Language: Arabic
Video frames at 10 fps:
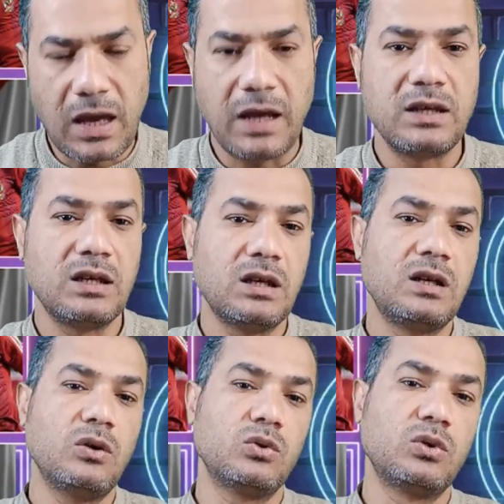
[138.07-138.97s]
يعني
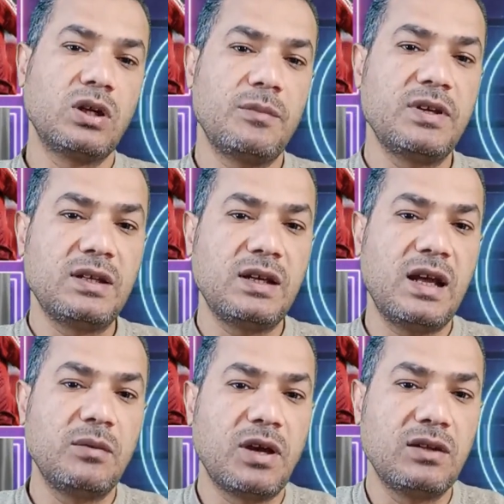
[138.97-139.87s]
الحضور الجماهيري النادي
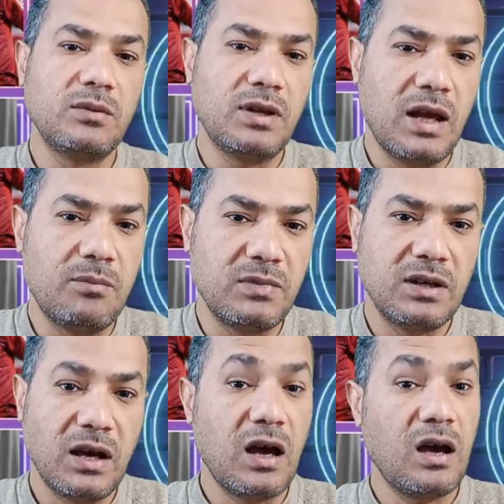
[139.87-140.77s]
الاهلي بيخاطب الامن
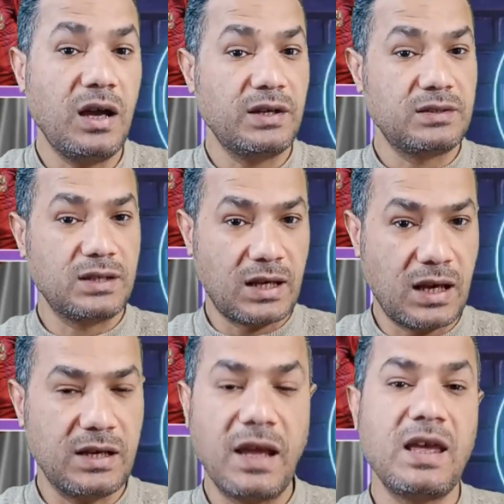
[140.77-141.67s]
اه احنا
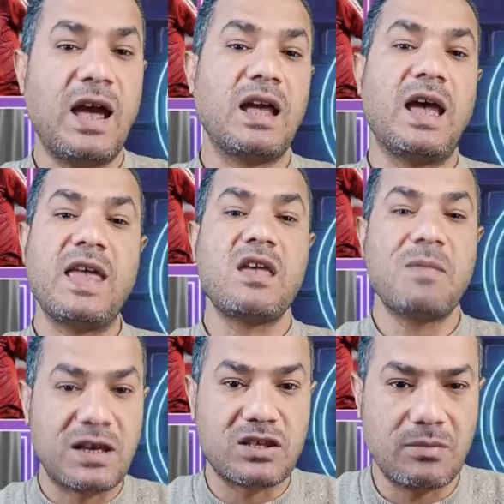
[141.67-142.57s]
دخلنا اي حاجه اي
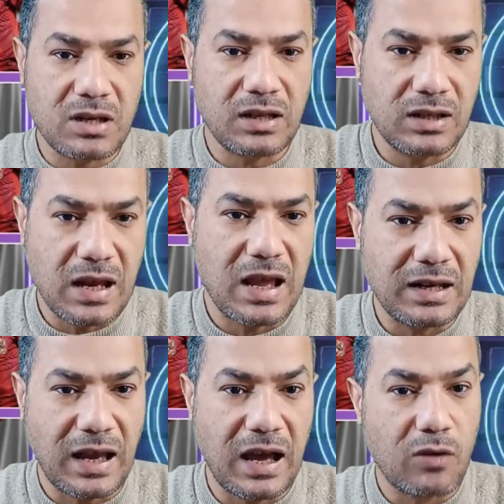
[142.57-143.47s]
مكسب النادي
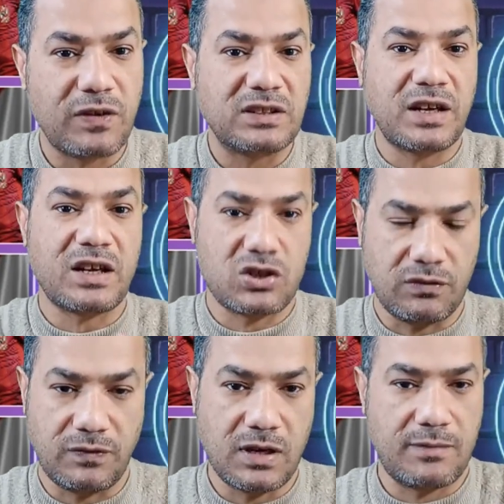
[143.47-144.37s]
الاهلي حققه فانت
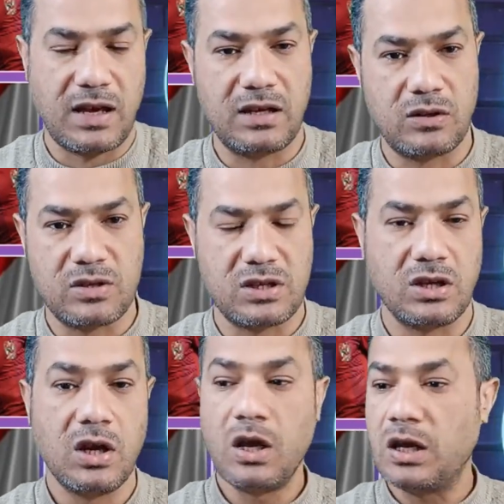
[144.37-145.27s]
راشق فيها معالي
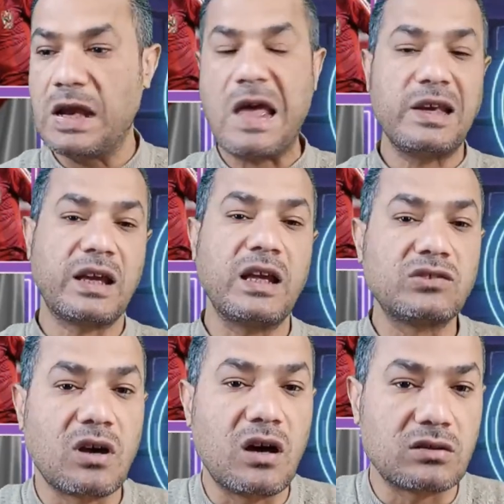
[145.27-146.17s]
الوزير الاهلي
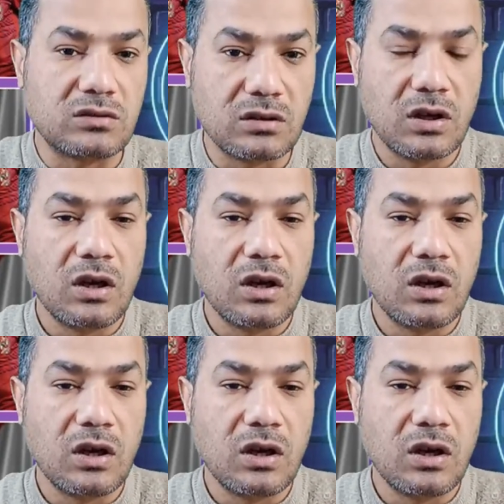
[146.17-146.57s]
خد قرض